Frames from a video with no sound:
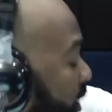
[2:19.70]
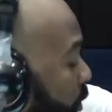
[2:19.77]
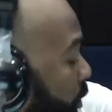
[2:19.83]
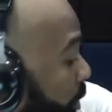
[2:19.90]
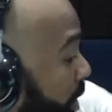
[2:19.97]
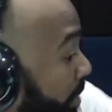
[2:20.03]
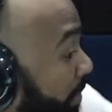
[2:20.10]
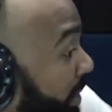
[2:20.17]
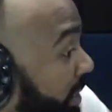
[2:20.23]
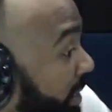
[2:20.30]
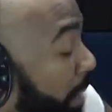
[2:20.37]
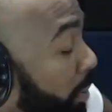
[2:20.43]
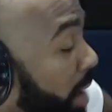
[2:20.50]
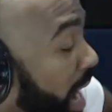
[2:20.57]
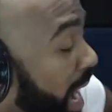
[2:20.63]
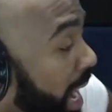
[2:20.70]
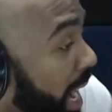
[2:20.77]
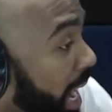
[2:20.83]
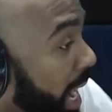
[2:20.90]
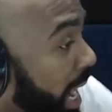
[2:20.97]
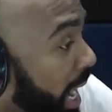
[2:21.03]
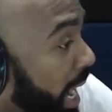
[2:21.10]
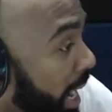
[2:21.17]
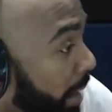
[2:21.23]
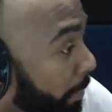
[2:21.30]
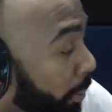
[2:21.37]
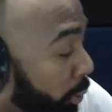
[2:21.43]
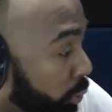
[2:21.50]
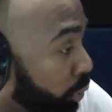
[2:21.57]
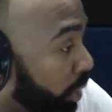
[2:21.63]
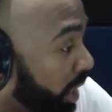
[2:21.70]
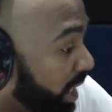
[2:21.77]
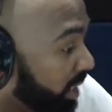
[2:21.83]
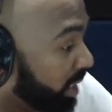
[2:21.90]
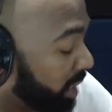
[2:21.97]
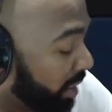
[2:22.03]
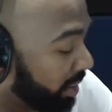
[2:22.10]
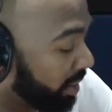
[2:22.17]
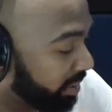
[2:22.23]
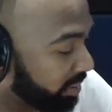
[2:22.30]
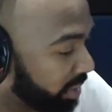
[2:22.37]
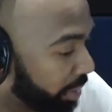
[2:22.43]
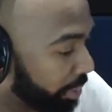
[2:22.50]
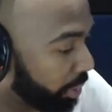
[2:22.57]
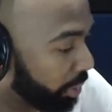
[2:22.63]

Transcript: invitamos a, por sugerencia de este servidor,